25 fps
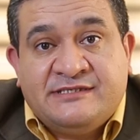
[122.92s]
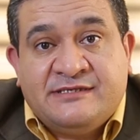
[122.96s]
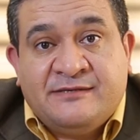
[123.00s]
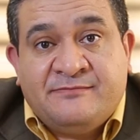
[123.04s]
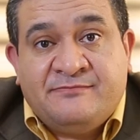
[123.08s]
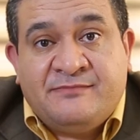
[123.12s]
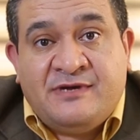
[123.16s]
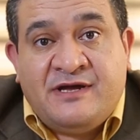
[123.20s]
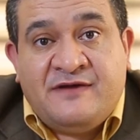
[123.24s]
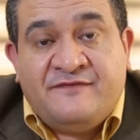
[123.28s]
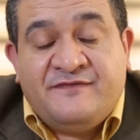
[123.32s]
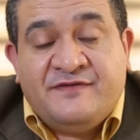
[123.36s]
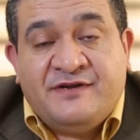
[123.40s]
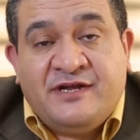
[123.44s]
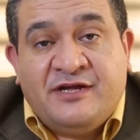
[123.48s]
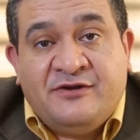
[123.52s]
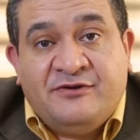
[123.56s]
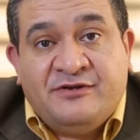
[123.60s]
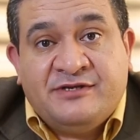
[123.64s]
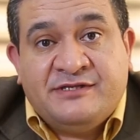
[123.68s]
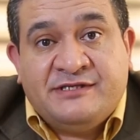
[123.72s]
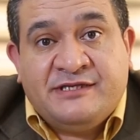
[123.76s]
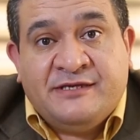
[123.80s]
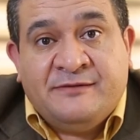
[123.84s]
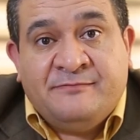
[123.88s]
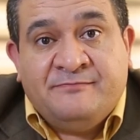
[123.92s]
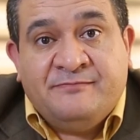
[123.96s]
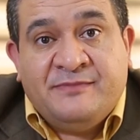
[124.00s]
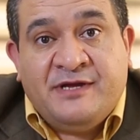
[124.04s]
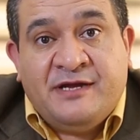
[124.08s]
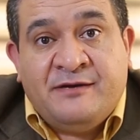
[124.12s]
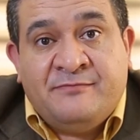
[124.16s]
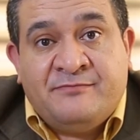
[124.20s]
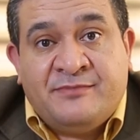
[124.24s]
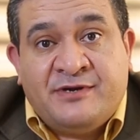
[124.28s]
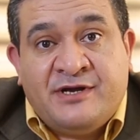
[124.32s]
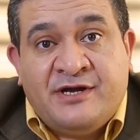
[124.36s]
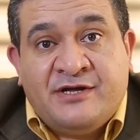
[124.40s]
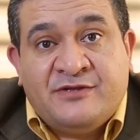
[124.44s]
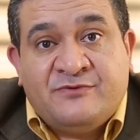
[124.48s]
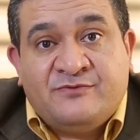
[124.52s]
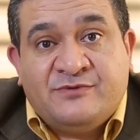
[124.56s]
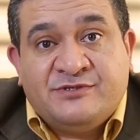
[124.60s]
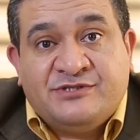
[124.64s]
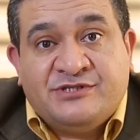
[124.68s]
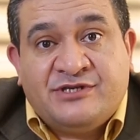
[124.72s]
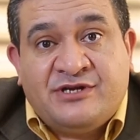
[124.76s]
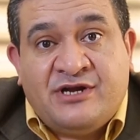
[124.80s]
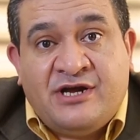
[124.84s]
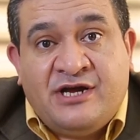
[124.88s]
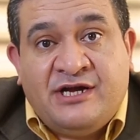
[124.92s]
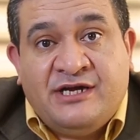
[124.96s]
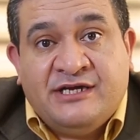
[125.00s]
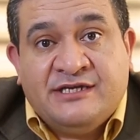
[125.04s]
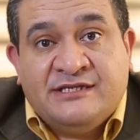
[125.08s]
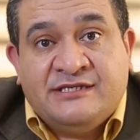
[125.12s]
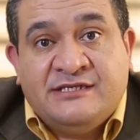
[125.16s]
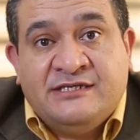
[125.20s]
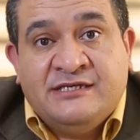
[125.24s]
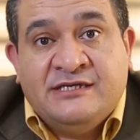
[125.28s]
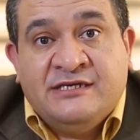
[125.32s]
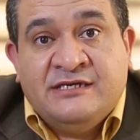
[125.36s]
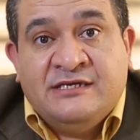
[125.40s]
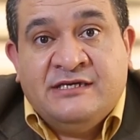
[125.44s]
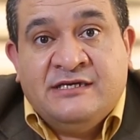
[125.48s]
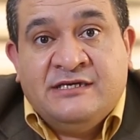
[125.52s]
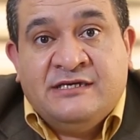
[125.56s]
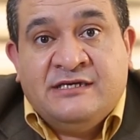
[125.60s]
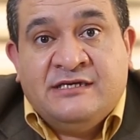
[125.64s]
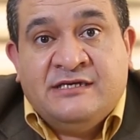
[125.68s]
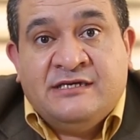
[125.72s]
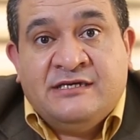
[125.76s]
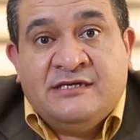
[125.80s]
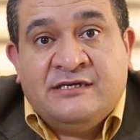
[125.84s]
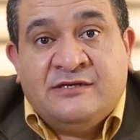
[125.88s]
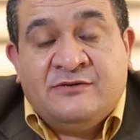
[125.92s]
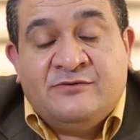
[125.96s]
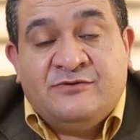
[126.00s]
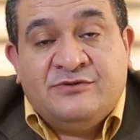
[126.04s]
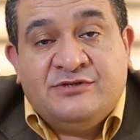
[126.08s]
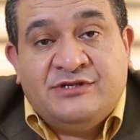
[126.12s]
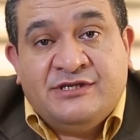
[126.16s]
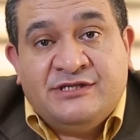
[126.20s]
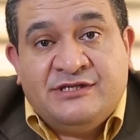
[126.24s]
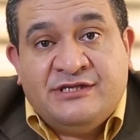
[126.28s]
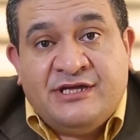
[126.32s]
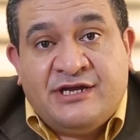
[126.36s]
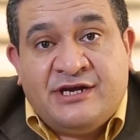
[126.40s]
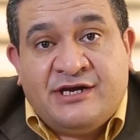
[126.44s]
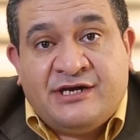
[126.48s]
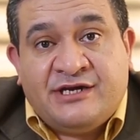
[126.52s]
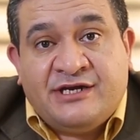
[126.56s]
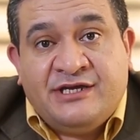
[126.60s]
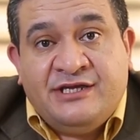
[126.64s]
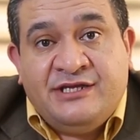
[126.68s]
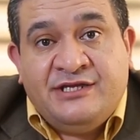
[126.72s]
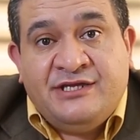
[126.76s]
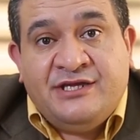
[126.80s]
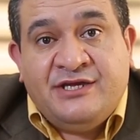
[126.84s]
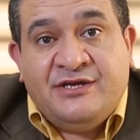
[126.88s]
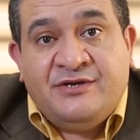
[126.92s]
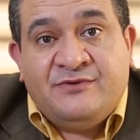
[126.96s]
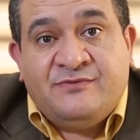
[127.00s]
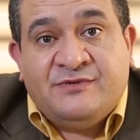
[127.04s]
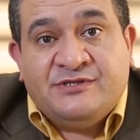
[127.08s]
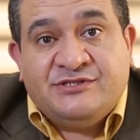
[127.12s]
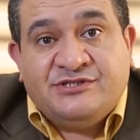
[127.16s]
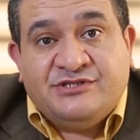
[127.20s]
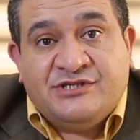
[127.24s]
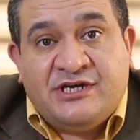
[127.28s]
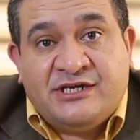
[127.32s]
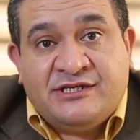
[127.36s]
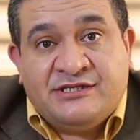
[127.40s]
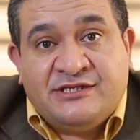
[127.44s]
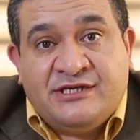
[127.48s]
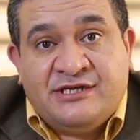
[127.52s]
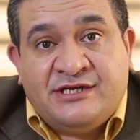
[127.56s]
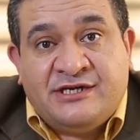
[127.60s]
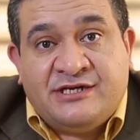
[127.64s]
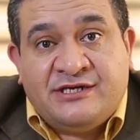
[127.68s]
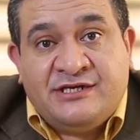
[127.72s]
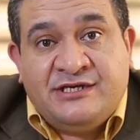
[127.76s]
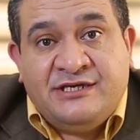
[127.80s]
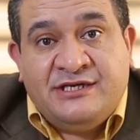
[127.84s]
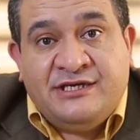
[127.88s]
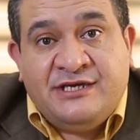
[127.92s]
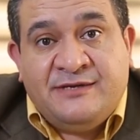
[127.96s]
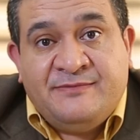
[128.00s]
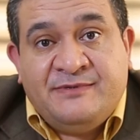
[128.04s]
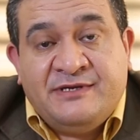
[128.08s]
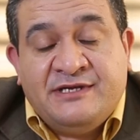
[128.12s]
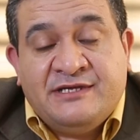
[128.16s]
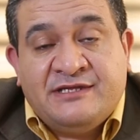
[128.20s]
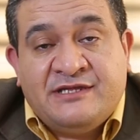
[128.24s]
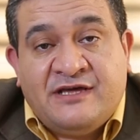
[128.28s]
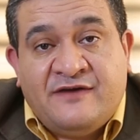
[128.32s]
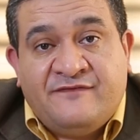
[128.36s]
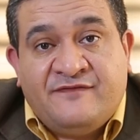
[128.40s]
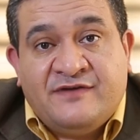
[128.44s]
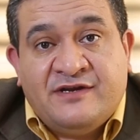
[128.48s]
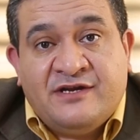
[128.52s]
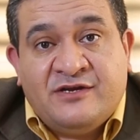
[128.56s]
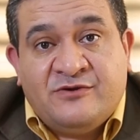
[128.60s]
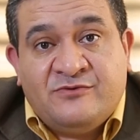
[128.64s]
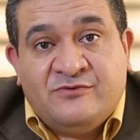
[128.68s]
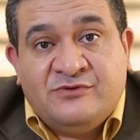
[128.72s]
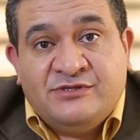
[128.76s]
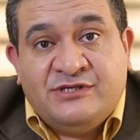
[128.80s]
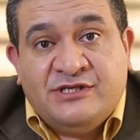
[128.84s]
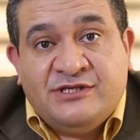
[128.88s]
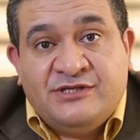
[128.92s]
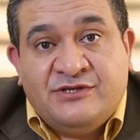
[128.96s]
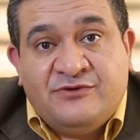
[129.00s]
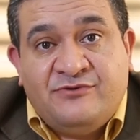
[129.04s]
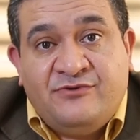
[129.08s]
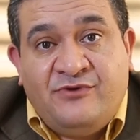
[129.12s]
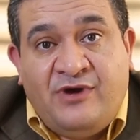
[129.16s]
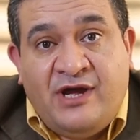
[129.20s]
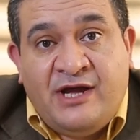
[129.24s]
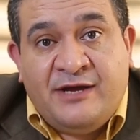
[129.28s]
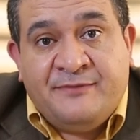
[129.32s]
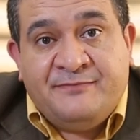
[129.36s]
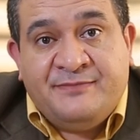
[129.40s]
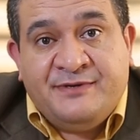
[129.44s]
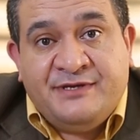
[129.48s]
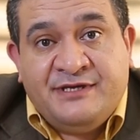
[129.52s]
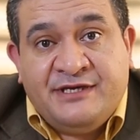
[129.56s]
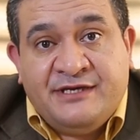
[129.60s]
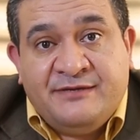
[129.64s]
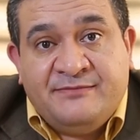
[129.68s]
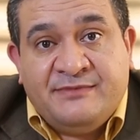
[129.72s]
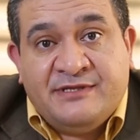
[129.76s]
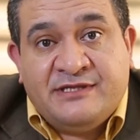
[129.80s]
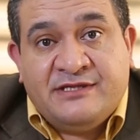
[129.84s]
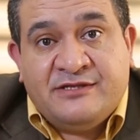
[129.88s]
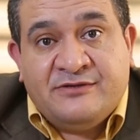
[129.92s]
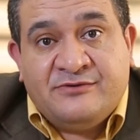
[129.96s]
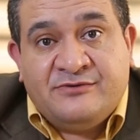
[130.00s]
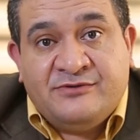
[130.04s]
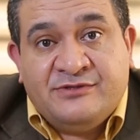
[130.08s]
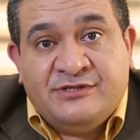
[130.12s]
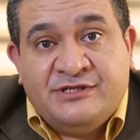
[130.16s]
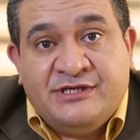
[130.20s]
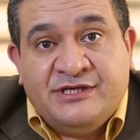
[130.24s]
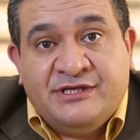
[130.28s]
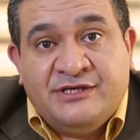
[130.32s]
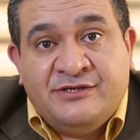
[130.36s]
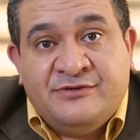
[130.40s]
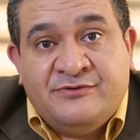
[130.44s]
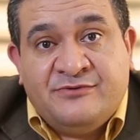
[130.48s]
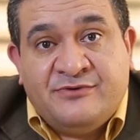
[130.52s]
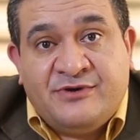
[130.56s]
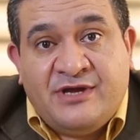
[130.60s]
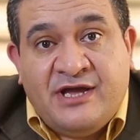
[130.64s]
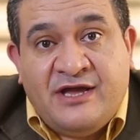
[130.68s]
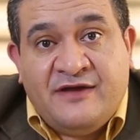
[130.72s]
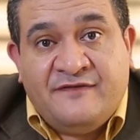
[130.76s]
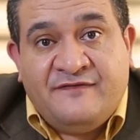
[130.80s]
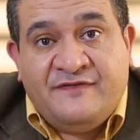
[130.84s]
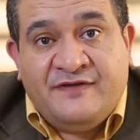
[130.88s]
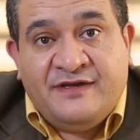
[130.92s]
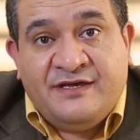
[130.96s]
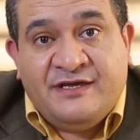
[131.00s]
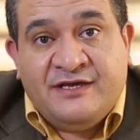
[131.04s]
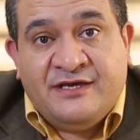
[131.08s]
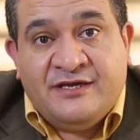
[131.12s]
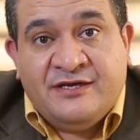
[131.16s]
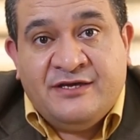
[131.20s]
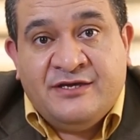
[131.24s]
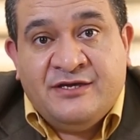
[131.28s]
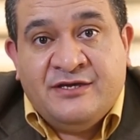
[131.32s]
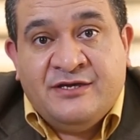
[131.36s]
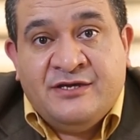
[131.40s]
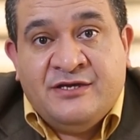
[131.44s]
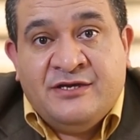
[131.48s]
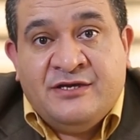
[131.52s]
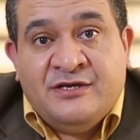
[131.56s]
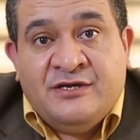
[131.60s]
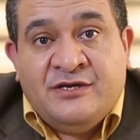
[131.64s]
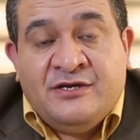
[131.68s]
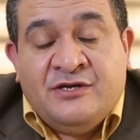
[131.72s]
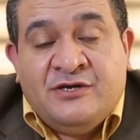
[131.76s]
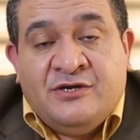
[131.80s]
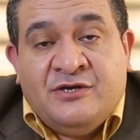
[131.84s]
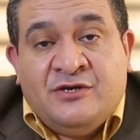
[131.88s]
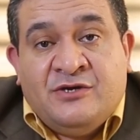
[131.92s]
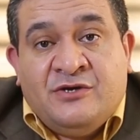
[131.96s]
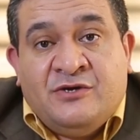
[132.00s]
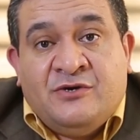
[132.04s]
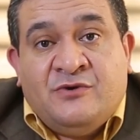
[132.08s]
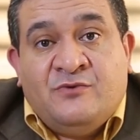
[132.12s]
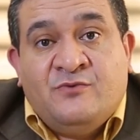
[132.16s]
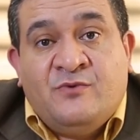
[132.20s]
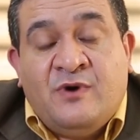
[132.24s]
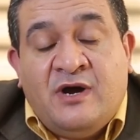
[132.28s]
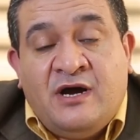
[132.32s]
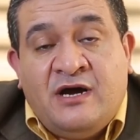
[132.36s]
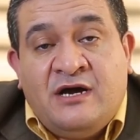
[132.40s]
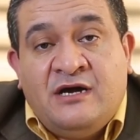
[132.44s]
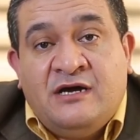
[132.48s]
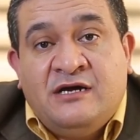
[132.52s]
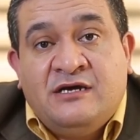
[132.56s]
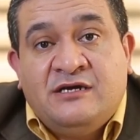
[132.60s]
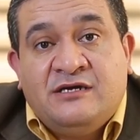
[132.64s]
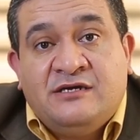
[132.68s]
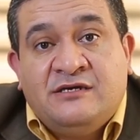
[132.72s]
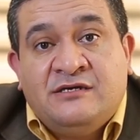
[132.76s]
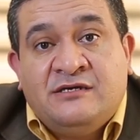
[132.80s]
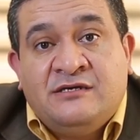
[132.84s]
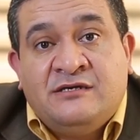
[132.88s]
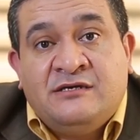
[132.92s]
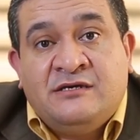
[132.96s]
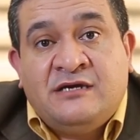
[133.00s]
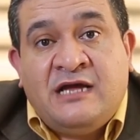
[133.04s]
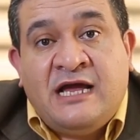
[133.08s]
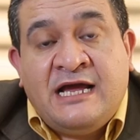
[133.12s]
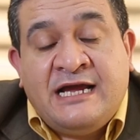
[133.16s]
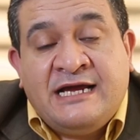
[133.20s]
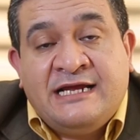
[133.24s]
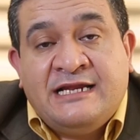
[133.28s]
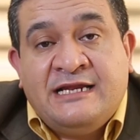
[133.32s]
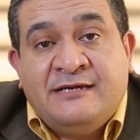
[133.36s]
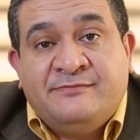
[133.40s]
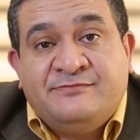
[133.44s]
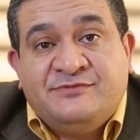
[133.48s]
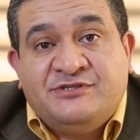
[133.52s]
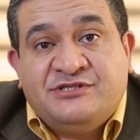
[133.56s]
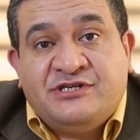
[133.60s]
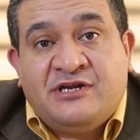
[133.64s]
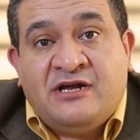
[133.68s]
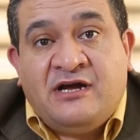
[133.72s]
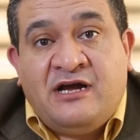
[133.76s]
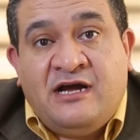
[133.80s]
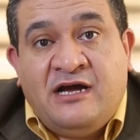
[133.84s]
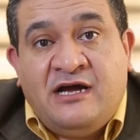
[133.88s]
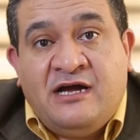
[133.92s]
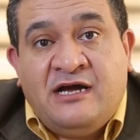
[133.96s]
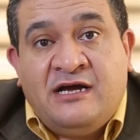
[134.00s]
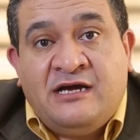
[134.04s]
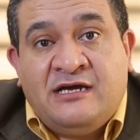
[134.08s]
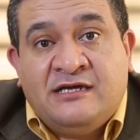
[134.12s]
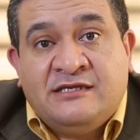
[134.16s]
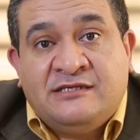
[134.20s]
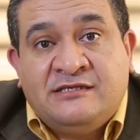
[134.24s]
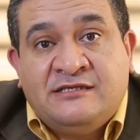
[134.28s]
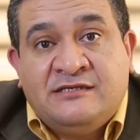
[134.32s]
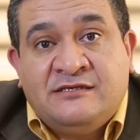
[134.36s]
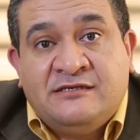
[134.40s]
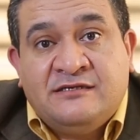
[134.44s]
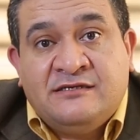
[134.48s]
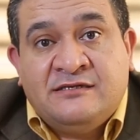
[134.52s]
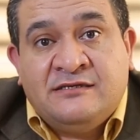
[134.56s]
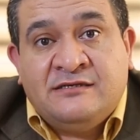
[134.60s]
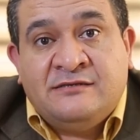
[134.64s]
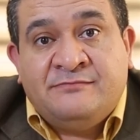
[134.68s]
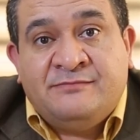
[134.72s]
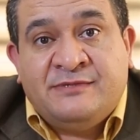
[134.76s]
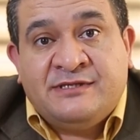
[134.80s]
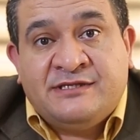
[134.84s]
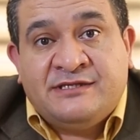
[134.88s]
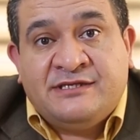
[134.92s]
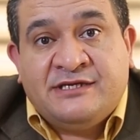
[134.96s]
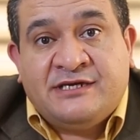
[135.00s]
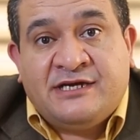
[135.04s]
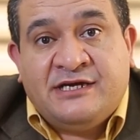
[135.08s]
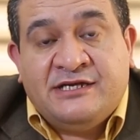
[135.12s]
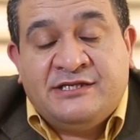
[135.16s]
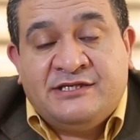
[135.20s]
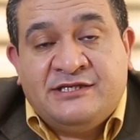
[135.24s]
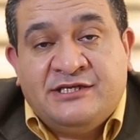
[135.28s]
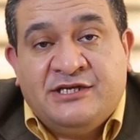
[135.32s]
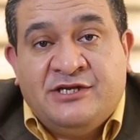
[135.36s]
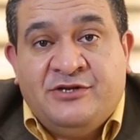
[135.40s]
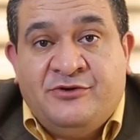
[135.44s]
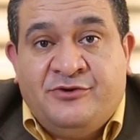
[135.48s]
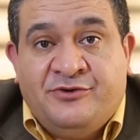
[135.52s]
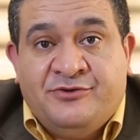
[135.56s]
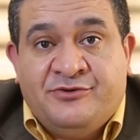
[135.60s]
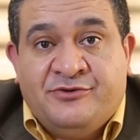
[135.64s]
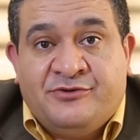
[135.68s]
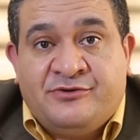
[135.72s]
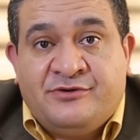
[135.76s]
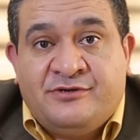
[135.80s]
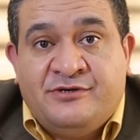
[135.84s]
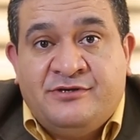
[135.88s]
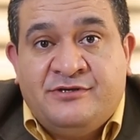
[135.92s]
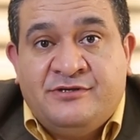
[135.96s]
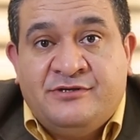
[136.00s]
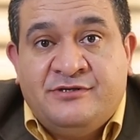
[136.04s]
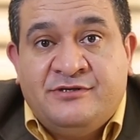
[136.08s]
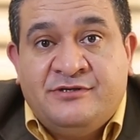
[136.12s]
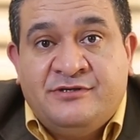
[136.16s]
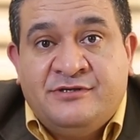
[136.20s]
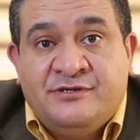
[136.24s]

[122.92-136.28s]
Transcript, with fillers: الصماء فنحن نهتم بأمراض وجراحة الغدة الدرقية والجار درقية بالإضافة للغدد اللعابية مثل الغدة النكافية وأغلب جراحات آه، منطقة العنق